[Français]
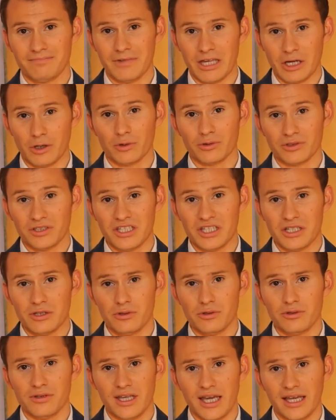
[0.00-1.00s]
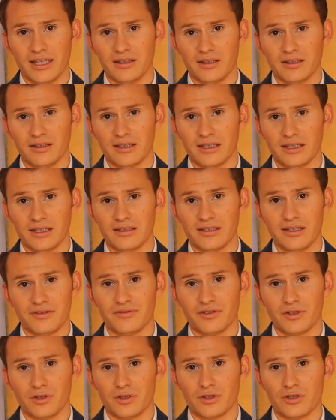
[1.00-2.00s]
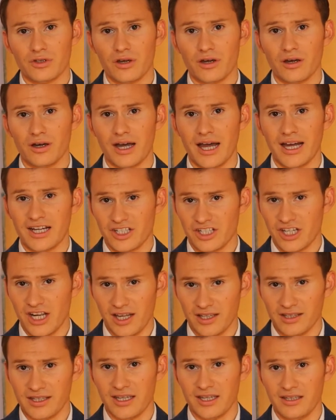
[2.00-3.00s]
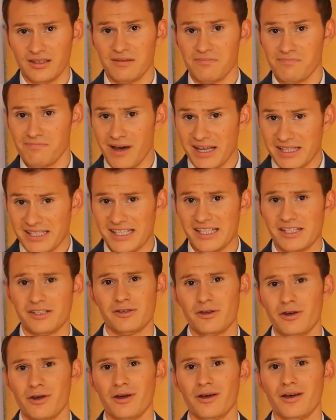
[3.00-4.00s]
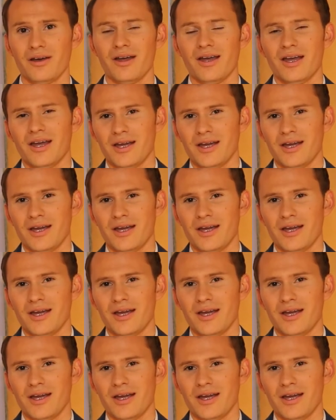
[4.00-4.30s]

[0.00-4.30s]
et continuent d'être des défenseurs acharnés, des bâtisseurs